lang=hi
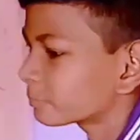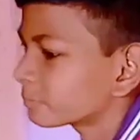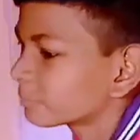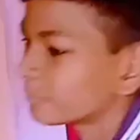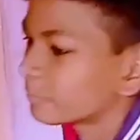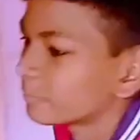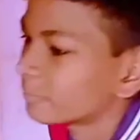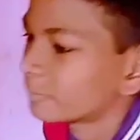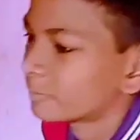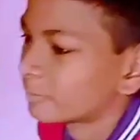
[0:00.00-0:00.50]

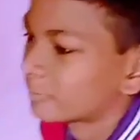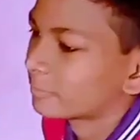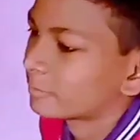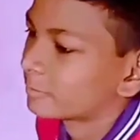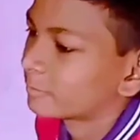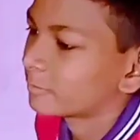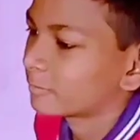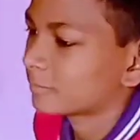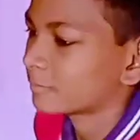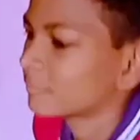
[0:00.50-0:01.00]
समझ में आ रही है
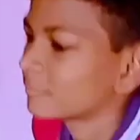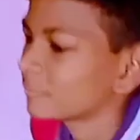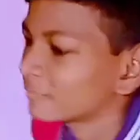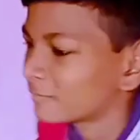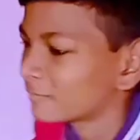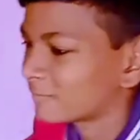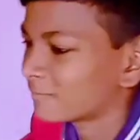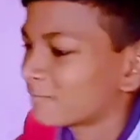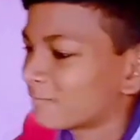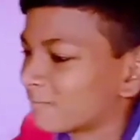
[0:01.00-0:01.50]
ना
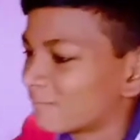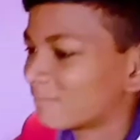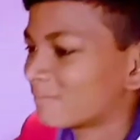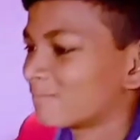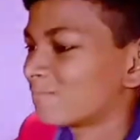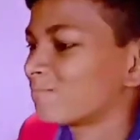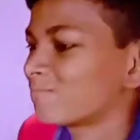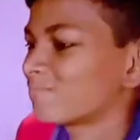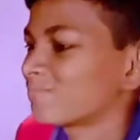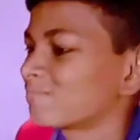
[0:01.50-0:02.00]

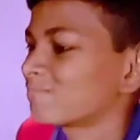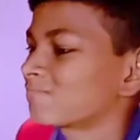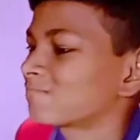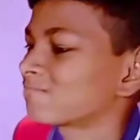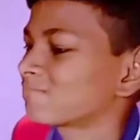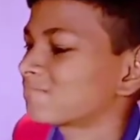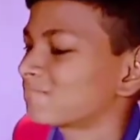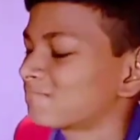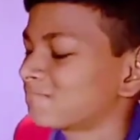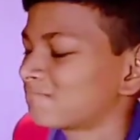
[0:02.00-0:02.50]
किरोना आ रहा
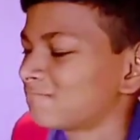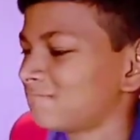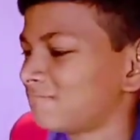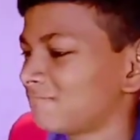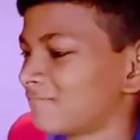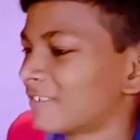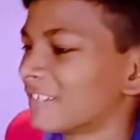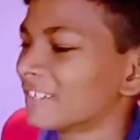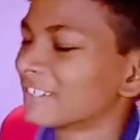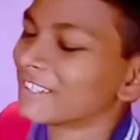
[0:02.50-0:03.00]

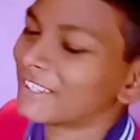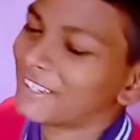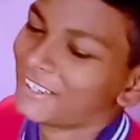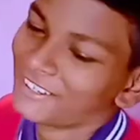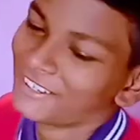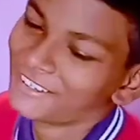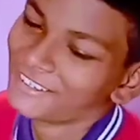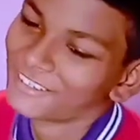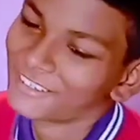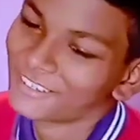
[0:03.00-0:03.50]
है वो अच्छा
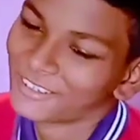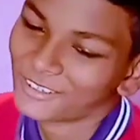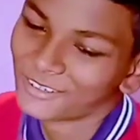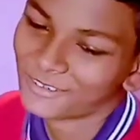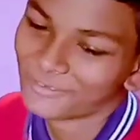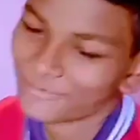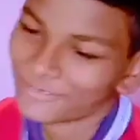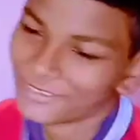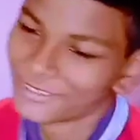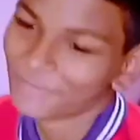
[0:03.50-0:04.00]
नहीं लग
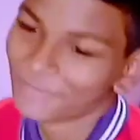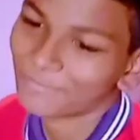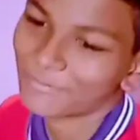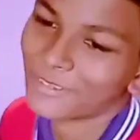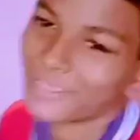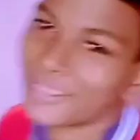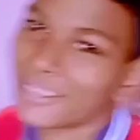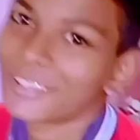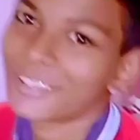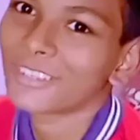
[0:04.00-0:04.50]
रहा वो
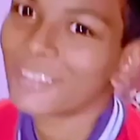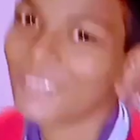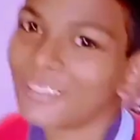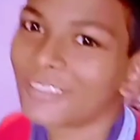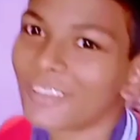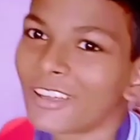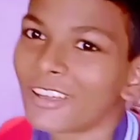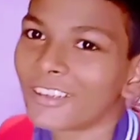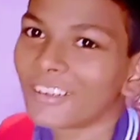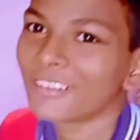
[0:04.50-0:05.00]
सबसे अच्छी
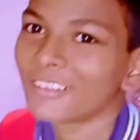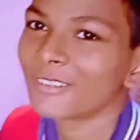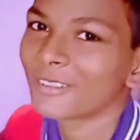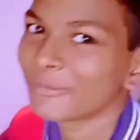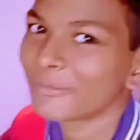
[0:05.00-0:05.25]
साइकिल